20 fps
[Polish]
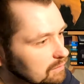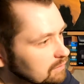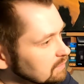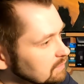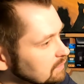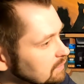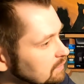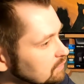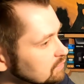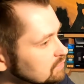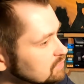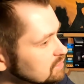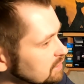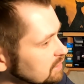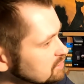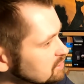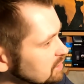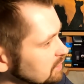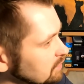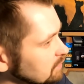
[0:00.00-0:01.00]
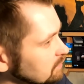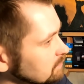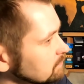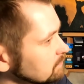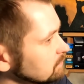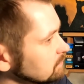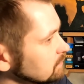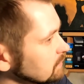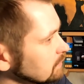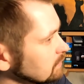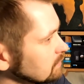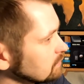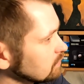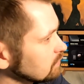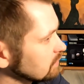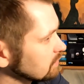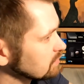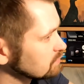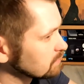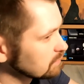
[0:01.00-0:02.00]
jakiegoś chargera, do
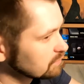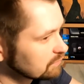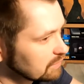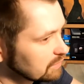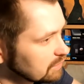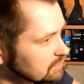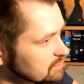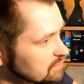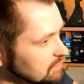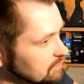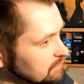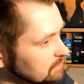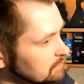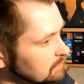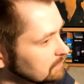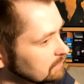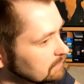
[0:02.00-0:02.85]
jakiejś ładowareczki.